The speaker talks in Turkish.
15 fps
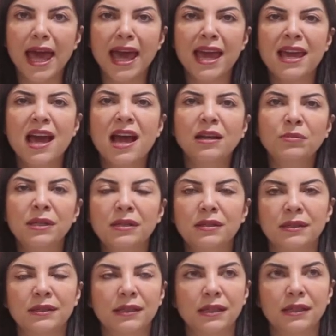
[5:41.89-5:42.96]
Eğer bir
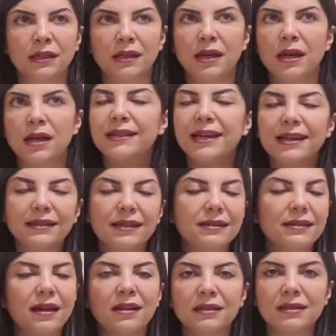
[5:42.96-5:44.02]
anıyı tehdit
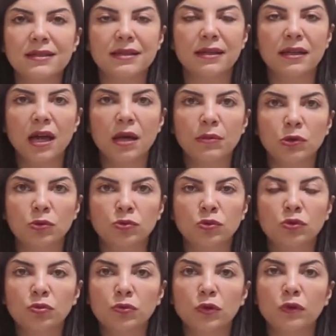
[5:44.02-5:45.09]
algısına rağmen
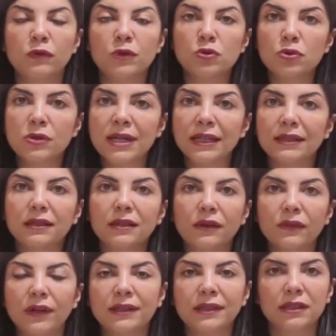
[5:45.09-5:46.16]
unutmuyor ve sürekli
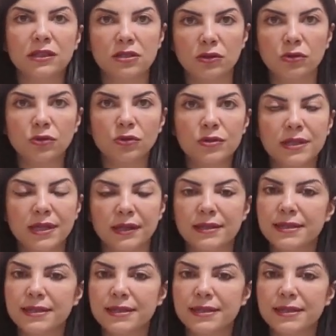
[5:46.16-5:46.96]
kafanda yaşatıyorsan,